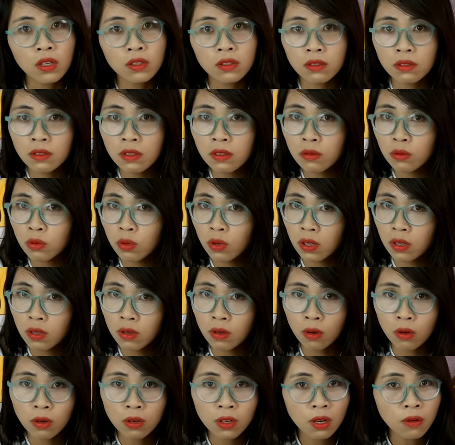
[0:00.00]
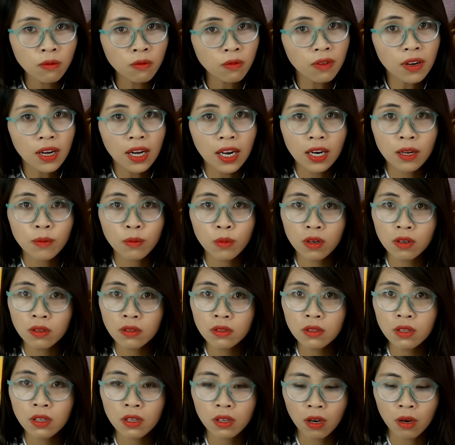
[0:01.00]
chứ chị tuyệt đối không phải là một
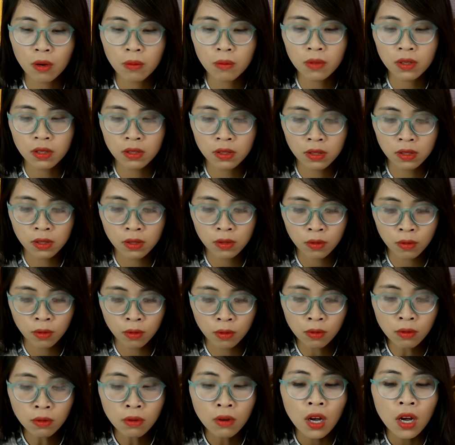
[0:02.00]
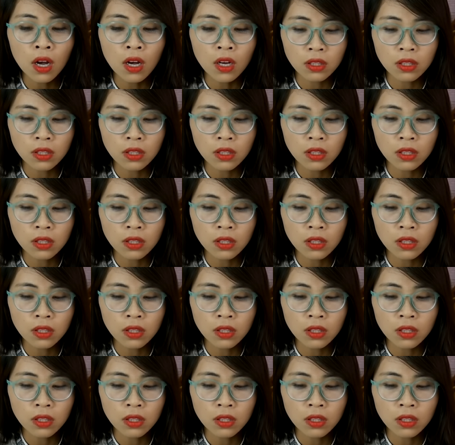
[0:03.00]
con người có mối nội cũ